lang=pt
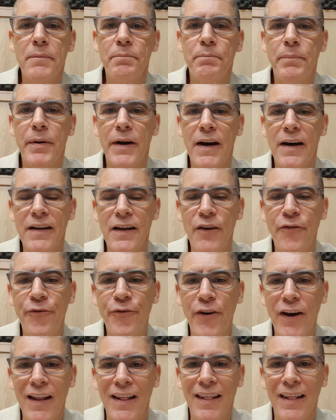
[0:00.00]
para
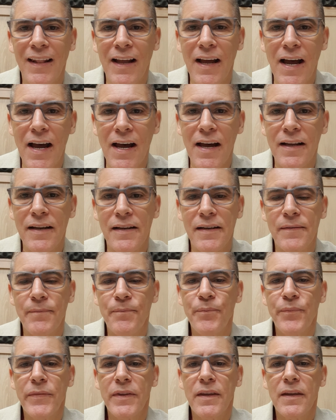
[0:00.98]
falar
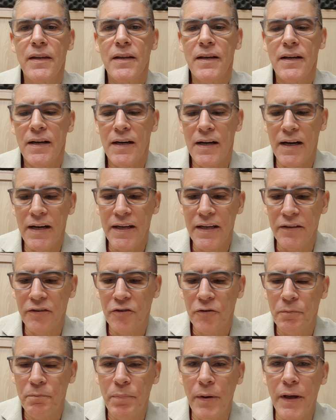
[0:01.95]
a
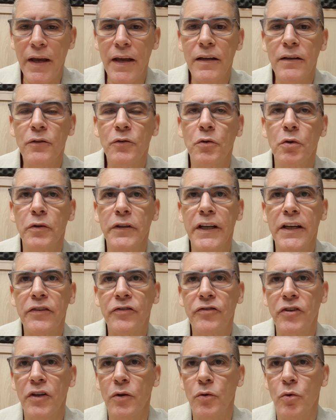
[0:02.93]
respeito
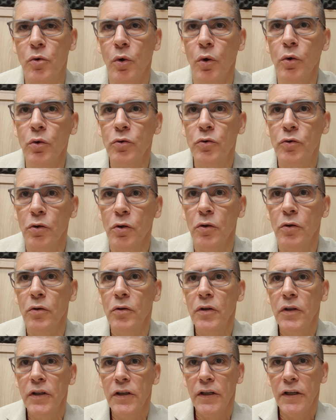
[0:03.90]
deste
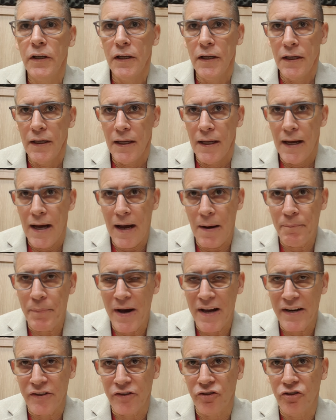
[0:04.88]
culto a
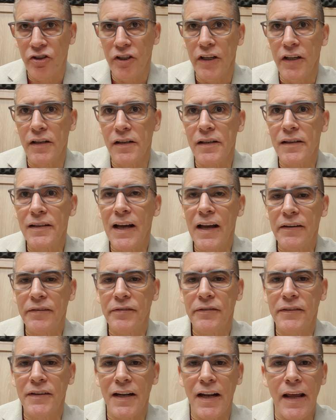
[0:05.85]
partir
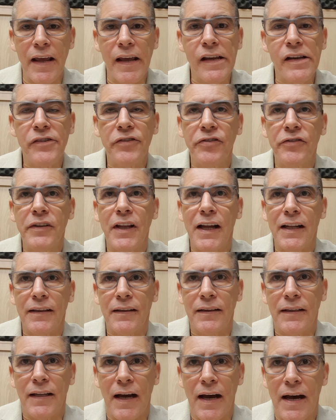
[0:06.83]
das três da
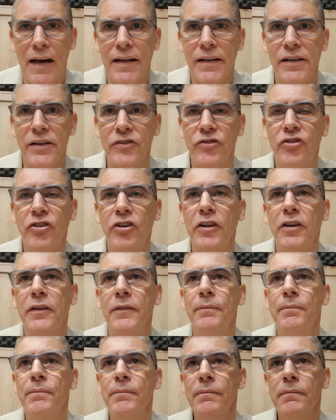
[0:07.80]

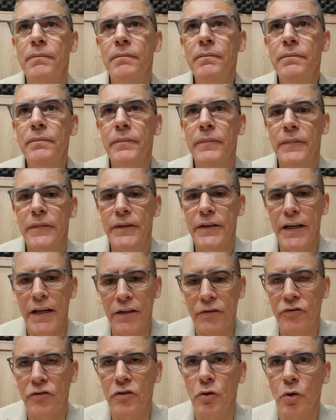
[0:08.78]
tarde
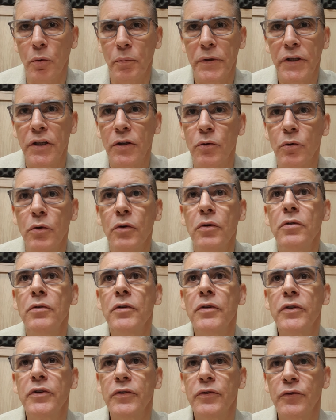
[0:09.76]
deste domingo,
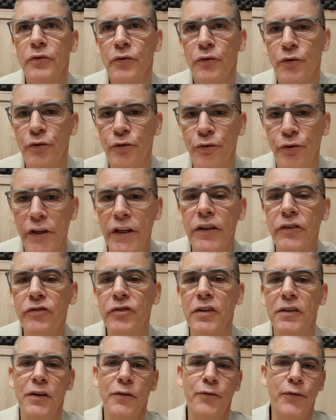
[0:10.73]

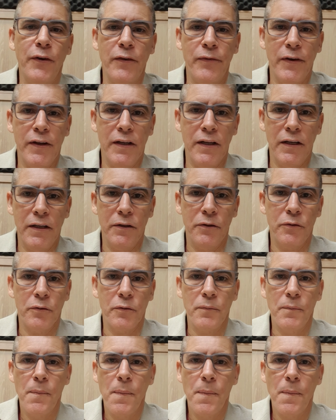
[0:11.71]
20 de fevereiro.